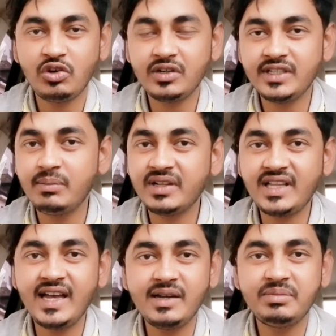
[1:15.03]
तो ये
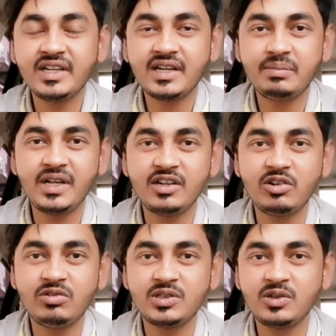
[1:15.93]
बताए अपने कफिल
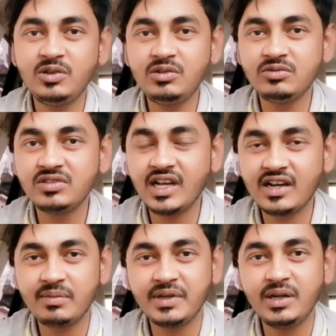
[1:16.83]
को वो तो उनके
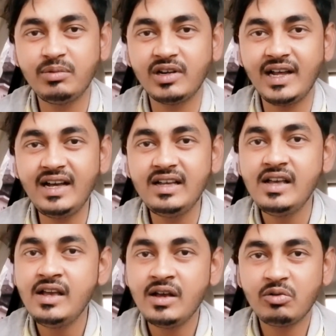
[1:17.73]
कफिल बोला
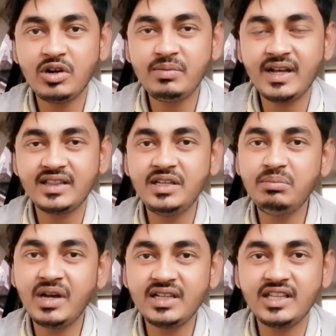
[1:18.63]
कोई बात नहीं
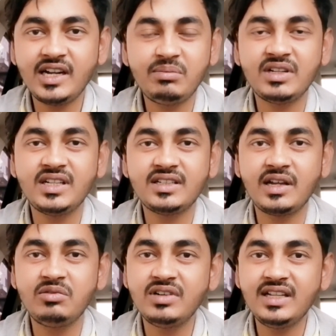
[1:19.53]
मैं तेरा मदद
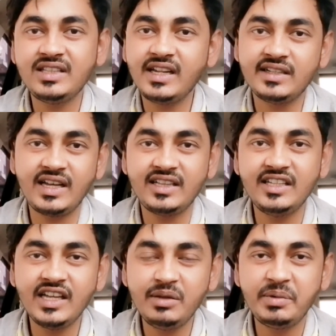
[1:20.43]
करूंगा तेरा
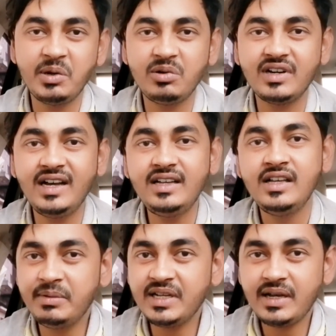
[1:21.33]
शादी यहीं पे होगा
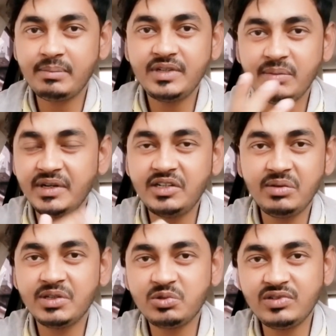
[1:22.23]
अभी अपने
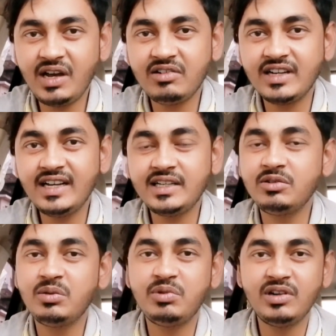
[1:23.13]
वीडियो में सुना होगा कि
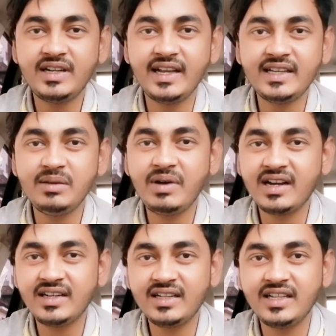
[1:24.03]
वो बोल रहे कि
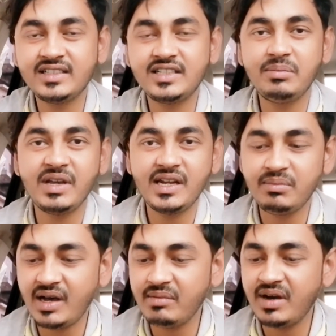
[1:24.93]
बांग्लादेश से मेरे
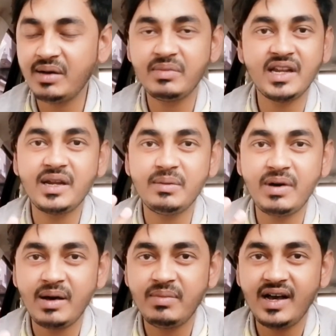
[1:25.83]
मामा मेरे
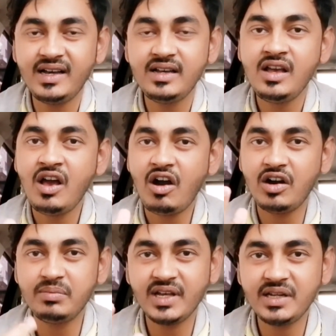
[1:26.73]
बाबा
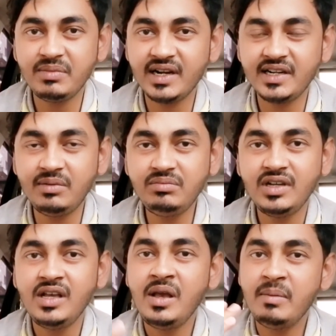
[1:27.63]
और मेरी मैडम
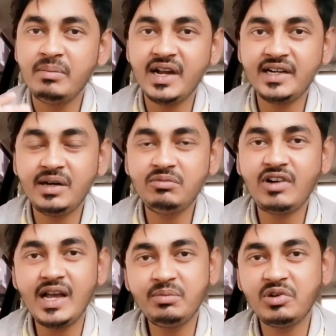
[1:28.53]
मैडम
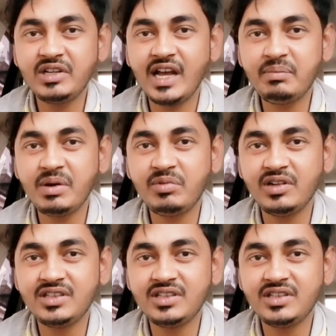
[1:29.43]
वाइफ को यहाँ पे